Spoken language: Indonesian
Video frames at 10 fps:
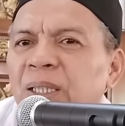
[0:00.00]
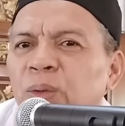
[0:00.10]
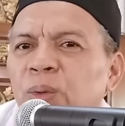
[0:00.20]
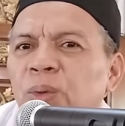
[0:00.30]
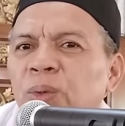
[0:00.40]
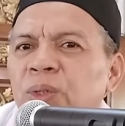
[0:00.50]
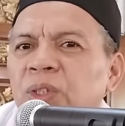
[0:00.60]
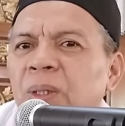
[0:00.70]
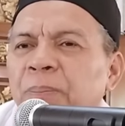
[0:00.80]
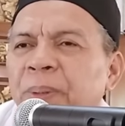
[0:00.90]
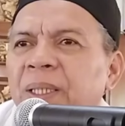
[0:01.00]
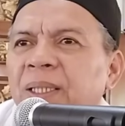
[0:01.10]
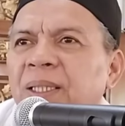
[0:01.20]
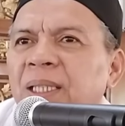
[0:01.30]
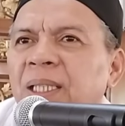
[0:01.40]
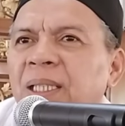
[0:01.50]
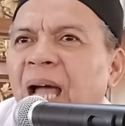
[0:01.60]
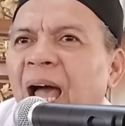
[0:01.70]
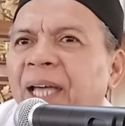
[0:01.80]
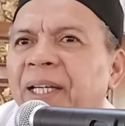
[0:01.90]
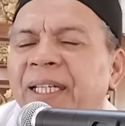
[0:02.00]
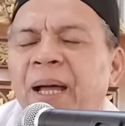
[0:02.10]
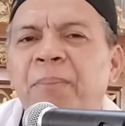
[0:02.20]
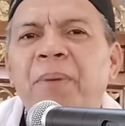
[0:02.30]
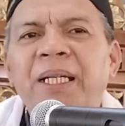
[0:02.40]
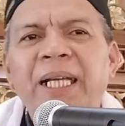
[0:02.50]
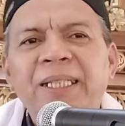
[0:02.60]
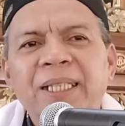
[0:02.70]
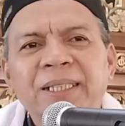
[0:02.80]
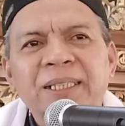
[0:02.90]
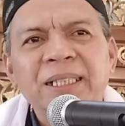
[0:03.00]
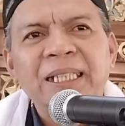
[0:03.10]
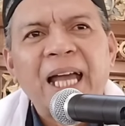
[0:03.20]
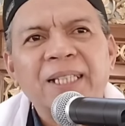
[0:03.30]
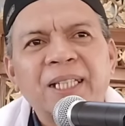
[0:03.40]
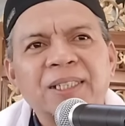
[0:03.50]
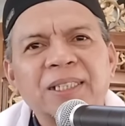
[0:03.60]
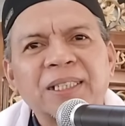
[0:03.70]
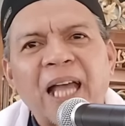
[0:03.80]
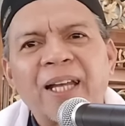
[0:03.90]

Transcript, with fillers: itu seperti air yang menetes di atas